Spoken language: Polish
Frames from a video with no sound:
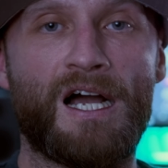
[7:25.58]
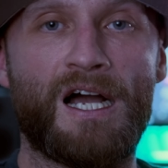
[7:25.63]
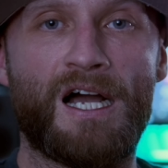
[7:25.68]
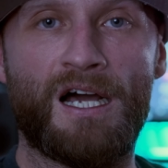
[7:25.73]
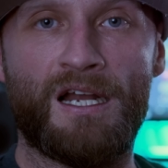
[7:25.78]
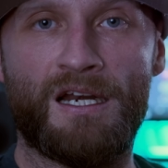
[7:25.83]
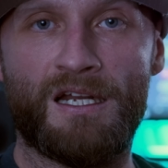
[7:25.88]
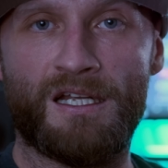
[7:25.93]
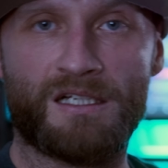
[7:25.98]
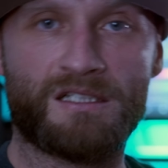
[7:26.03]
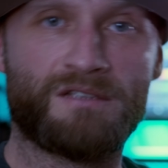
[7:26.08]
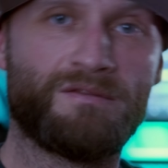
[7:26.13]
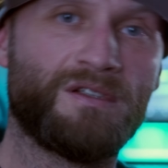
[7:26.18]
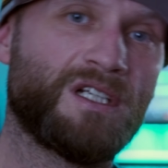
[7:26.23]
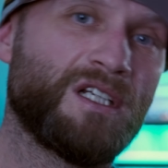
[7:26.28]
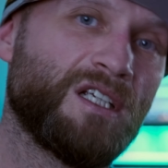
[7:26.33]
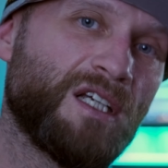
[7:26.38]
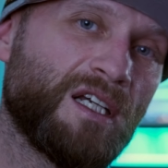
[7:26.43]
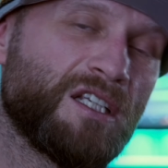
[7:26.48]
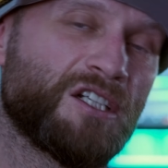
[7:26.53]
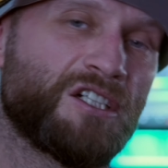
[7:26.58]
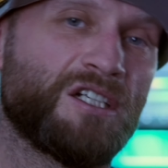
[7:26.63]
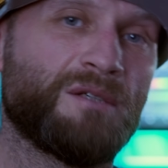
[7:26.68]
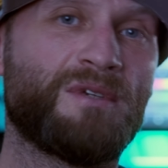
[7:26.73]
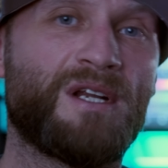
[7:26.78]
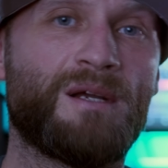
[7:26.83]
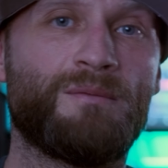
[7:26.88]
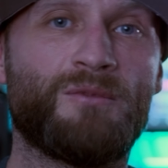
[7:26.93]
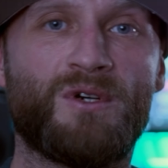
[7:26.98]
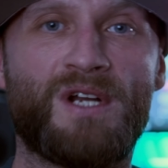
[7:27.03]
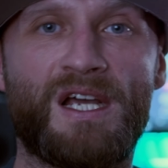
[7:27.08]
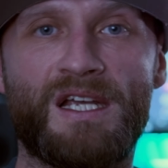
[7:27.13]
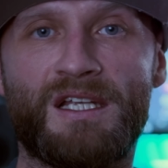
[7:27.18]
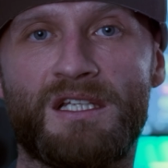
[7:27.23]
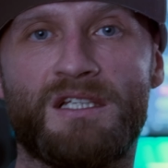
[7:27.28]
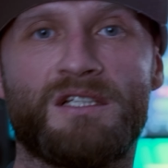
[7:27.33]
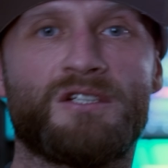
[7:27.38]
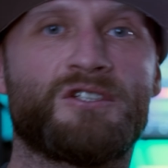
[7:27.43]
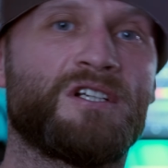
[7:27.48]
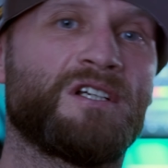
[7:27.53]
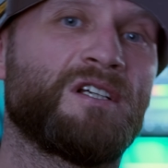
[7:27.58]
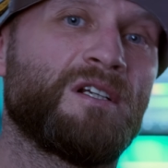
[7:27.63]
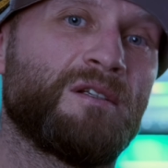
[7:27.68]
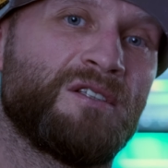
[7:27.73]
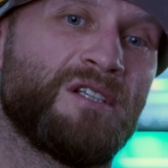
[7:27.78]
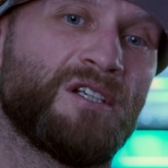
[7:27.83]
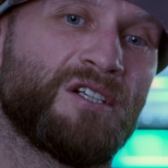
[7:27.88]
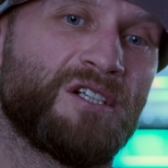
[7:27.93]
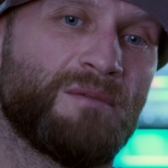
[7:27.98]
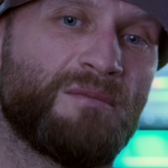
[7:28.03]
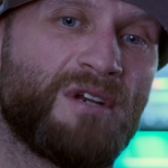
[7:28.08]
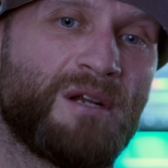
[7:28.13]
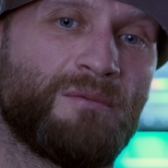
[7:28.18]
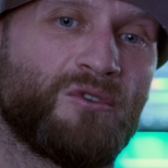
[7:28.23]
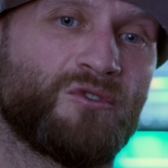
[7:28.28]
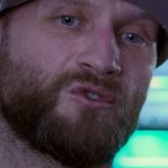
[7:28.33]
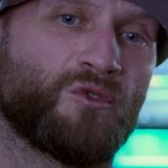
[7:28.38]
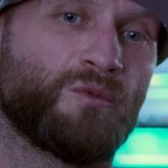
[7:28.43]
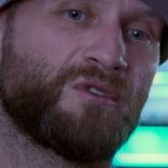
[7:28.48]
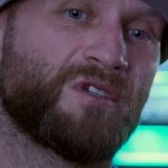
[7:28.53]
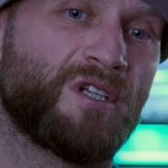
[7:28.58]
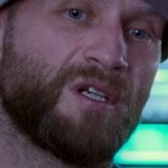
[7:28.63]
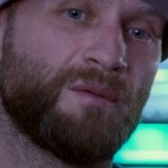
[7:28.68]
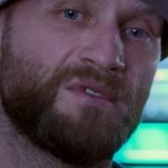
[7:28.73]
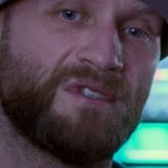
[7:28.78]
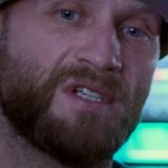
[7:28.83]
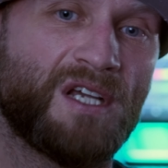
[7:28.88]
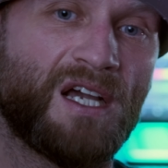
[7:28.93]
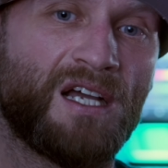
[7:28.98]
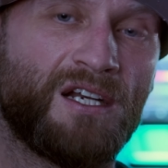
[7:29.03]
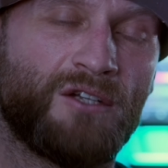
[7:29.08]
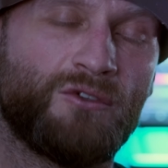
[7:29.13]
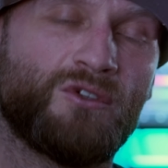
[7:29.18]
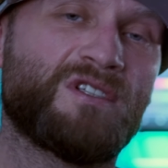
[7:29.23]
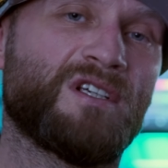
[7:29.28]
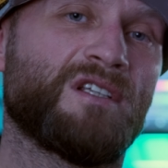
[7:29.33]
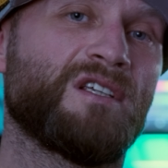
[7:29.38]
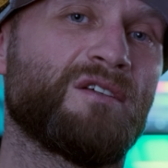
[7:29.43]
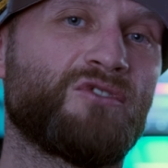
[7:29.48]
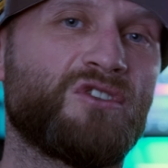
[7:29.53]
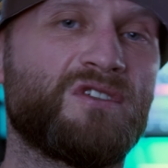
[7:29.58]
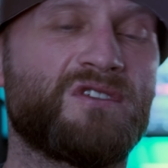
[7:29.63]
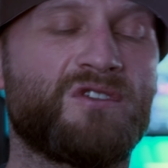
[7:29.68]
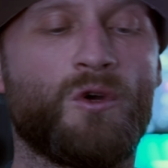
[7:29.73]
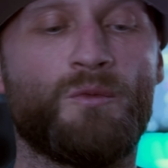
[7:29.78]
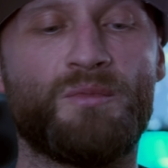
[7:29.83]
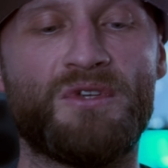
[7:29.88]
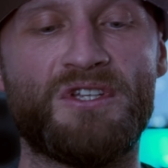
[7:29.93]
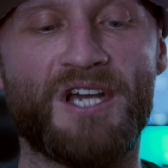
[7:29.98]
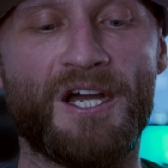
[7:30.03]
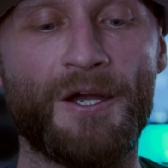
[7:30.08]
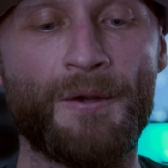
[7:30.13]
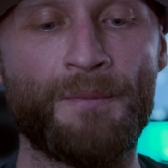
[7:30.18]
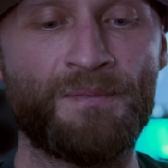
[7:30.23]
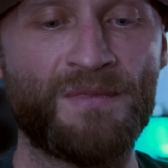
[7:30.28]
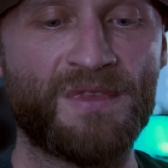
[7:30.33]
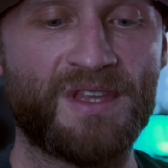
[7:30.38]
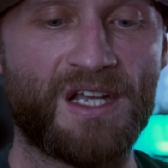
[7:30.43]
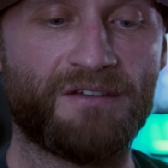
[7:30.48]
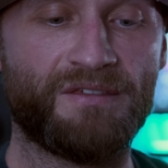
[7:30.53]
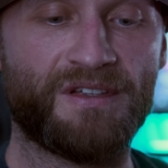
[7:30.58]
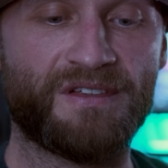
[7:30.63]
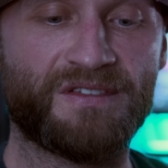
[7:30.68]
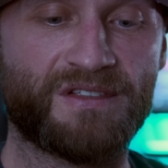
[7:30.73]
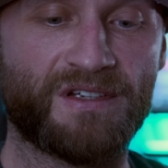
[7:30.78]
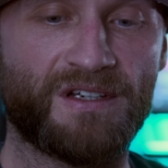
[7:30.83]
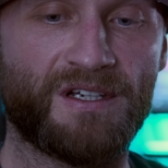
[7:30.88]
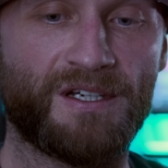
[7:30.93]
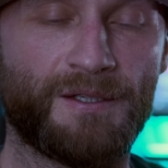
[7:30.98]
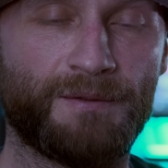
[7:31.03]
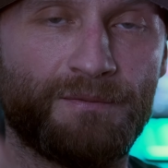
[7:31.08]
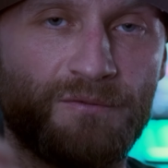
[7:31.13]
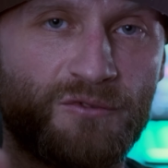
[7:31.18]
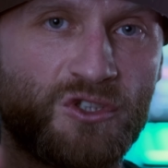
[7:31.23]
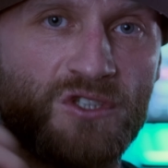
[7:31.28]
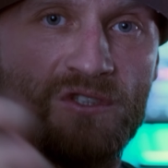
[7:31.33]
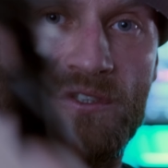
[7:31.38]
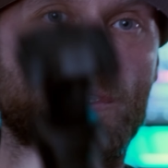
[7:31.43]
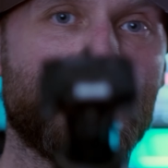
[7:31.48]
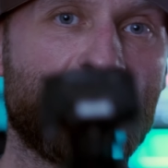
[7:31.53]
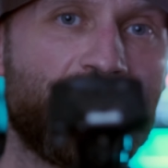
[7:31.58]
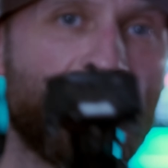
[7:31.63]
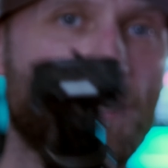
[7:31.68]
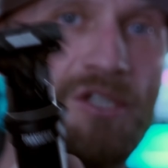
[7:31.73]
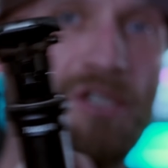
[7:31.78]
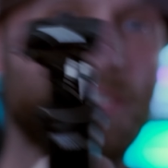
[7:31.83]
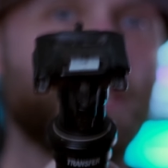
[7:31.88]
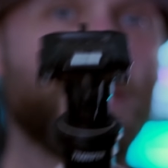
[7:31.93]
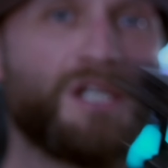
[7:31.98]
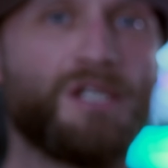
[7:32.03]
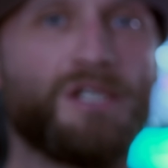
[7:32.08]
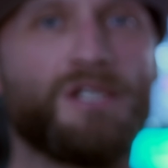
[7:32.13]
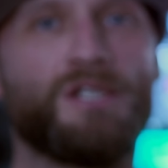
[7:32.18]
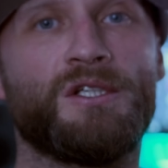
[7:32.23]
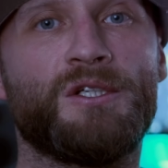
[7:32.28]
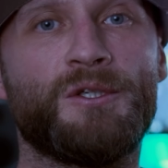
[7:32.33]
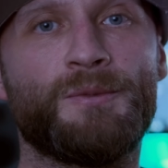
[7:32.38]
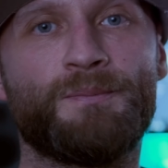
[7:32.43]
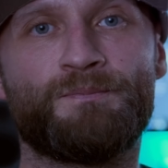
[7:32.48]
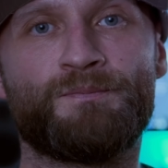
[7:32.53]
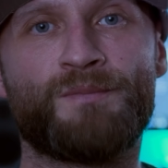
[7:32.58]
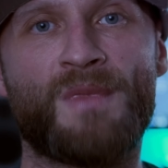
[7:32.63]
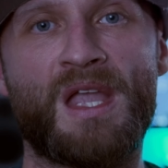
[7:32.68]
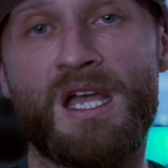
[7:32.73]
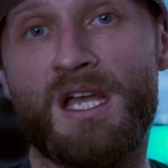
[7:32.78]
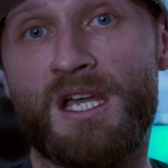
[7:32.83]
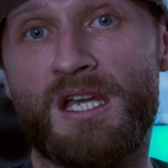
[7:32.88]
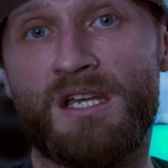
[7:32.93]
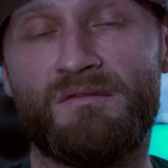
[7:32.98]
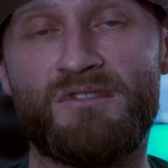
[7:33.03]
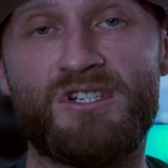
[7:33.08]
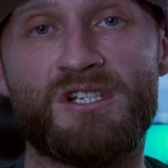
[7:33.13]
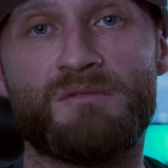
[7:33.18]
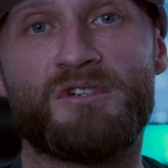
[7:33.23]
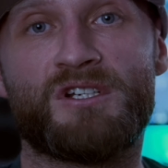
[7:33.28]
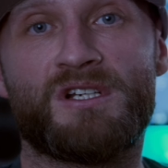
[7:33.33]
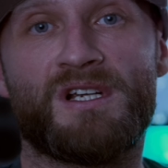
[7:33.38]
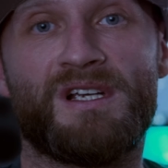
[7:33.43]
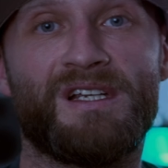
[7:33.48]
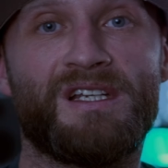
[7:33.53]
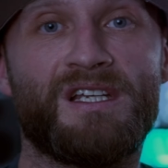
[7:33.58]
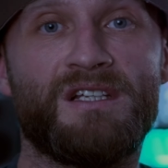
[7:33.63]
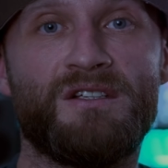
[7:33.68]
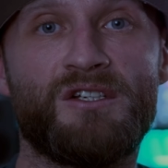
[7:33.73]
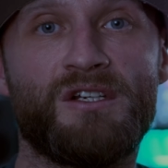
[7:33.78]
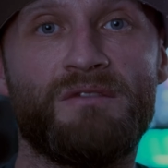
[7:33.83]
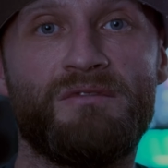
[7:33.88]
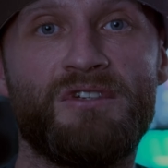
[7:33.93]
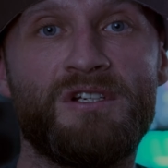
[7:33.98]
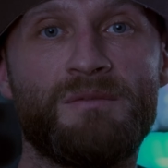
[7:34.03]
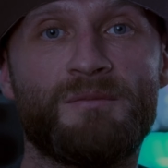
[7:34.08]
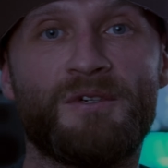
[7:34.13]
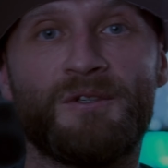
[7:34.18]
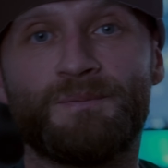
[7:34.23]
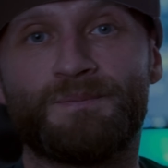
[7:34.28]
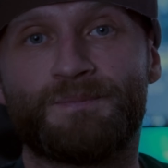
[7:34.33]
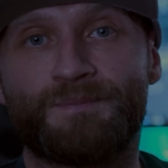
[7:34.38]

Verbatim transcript: Ale jak zwykle ja nie żebram o like, nie, nie żebram o subskrypcję, ale doceniam wszystkie opinie. Tak więc e, wszystko na dzisiaj i widzimy się, kiedy się widzimy.